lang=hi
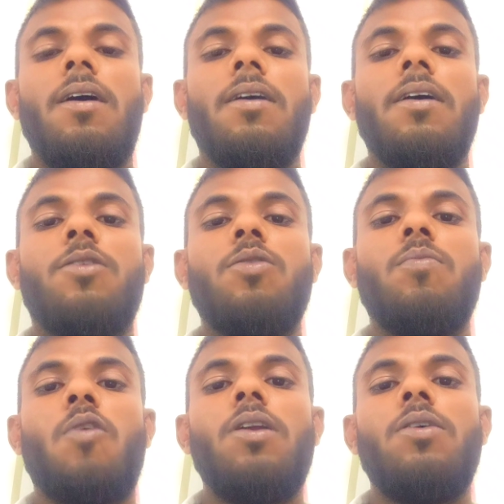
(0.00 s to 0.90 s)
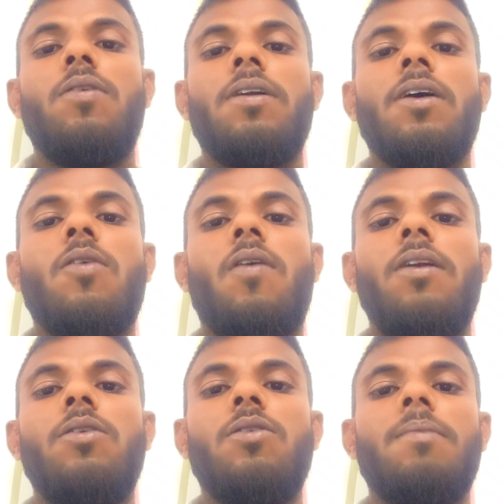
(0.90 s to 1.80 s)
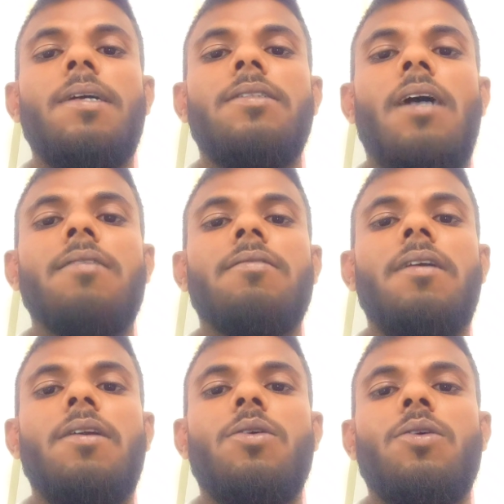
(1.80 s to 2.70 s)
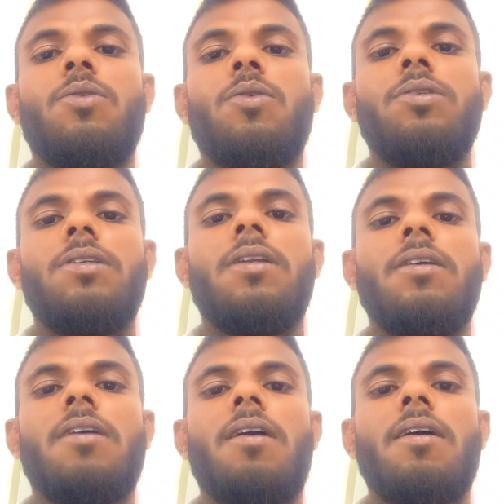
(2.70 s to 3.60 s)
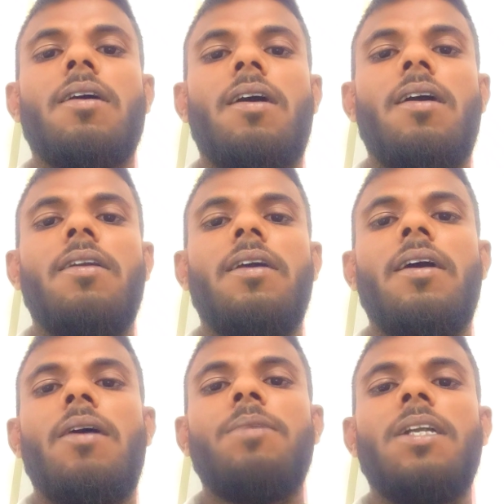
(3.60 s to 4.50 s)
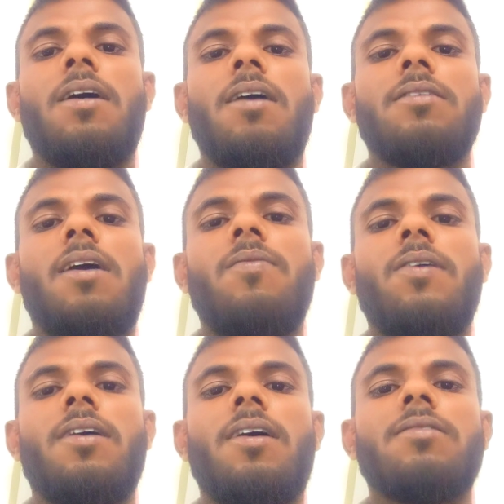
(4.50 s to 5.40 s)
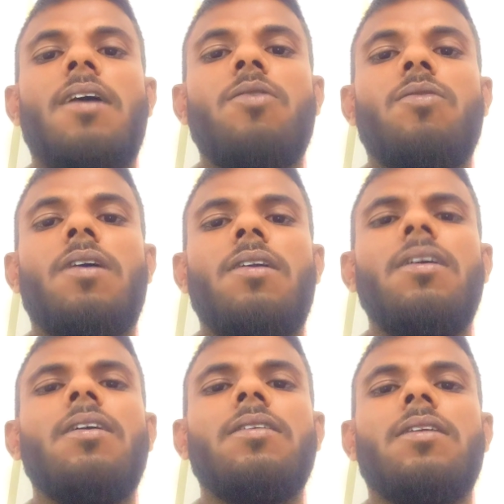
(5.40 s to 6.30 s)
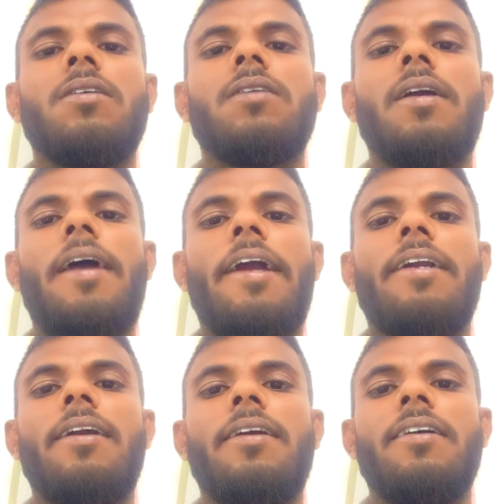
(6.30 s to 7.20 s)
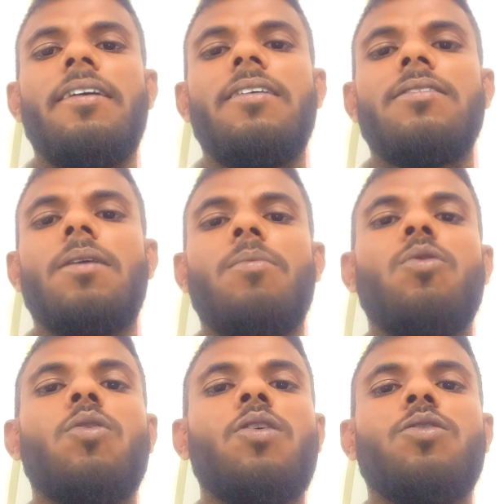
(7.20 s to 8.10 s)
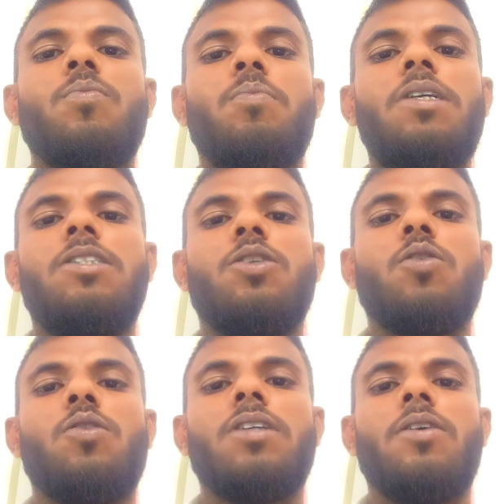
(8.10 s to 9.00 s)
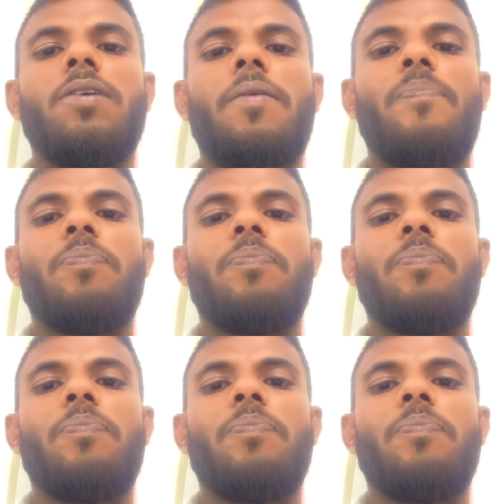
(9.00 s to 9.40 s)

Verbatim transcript: अगर तुम बॉलीवुड या हॉलीवुड में चांस ले लो तो जितने सारा खान है आमिर खान सलमान खान शाहरुख खान ये जितना सारा एक्टर है सब लोगों को तुम पीछे छोड़ जाओगे